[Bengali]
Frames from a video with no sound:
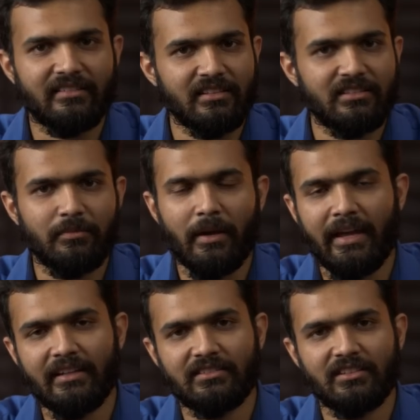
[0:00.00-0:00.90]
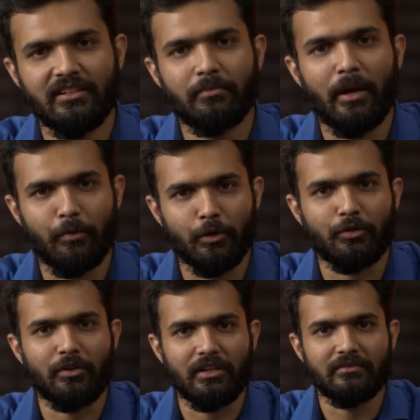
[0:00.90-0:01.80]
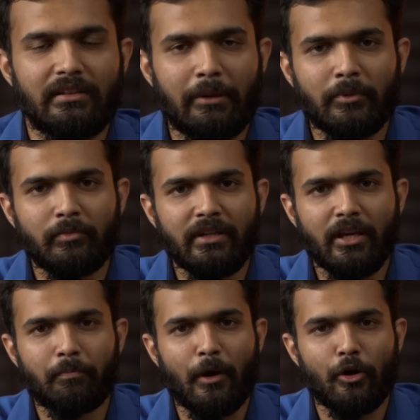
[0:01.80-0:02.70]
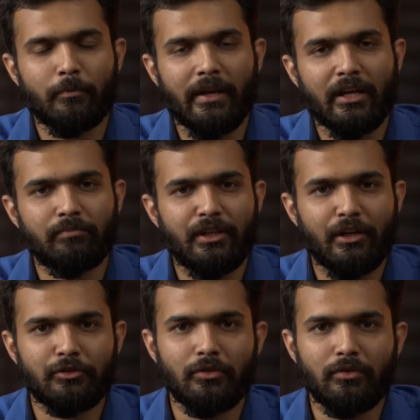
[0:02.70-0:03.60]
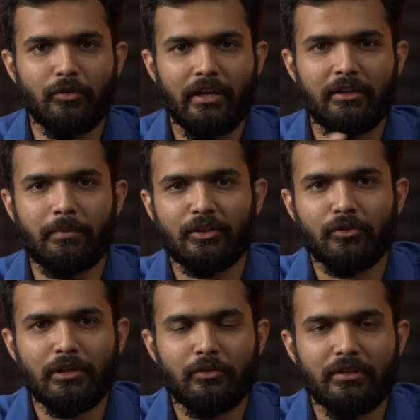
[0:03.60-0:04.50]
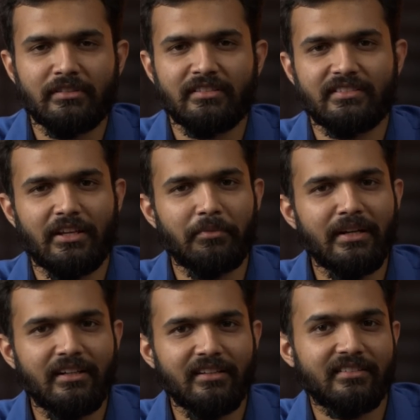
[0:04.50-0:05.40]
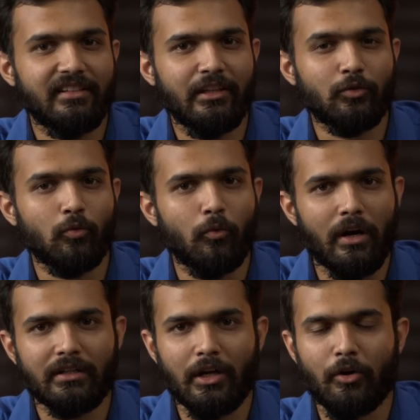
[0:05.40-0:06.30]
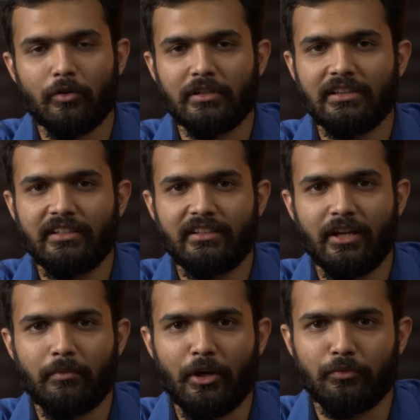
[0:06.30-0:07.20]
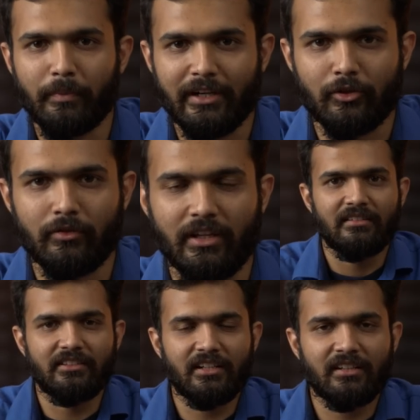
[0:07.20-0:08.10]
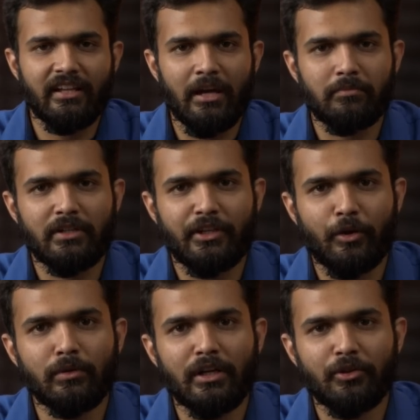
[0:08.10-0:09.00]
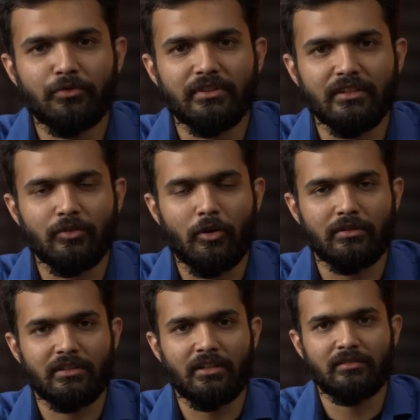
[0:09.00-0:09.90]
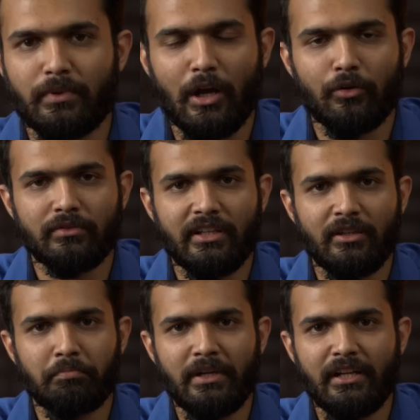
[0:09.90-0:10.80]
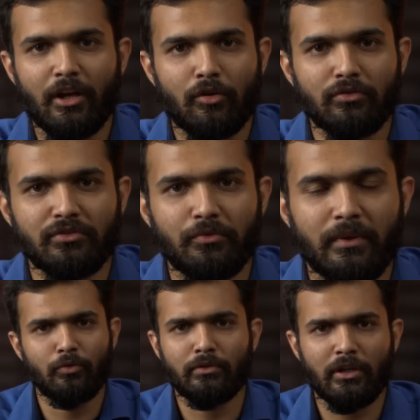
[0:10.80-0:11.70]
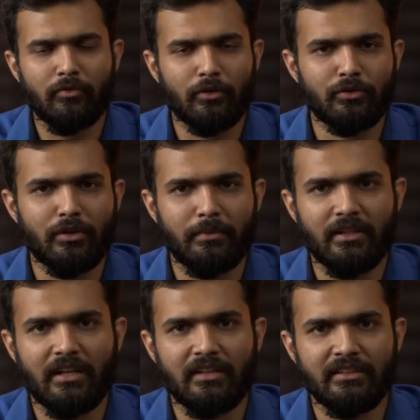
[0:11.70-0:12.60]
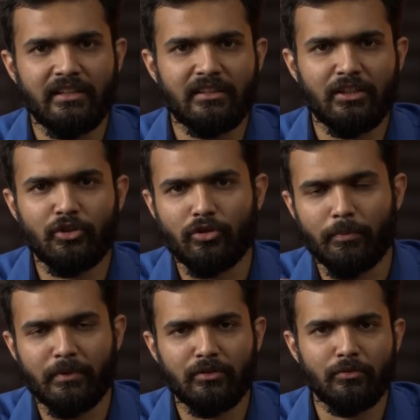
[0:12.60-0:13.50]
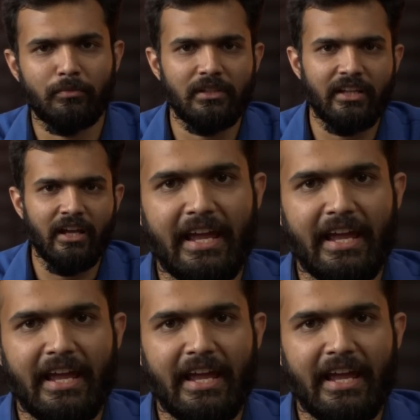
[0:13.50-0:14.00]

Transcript: এসএসডি বা এইচডিডি ব্যবহার করা ল্যাপটপটিকে পাওয়ার ব্যাকআপ দেওয়ার জন্য এর ভেতরে রয়েছে সেভেন্টি সিক্স ওয়াট আওয়ারের লিথিয়াম আয়ন ব্যাটারি যেটা দিয়ে আমরা রেগুলার ইউসেজ অর্থাৎ ব্রাউজিং মিডিয়া কনজিউমিং টুকটাক ফটোশপের কাজ ইত্যাদি সবকিছু মিলিয়ে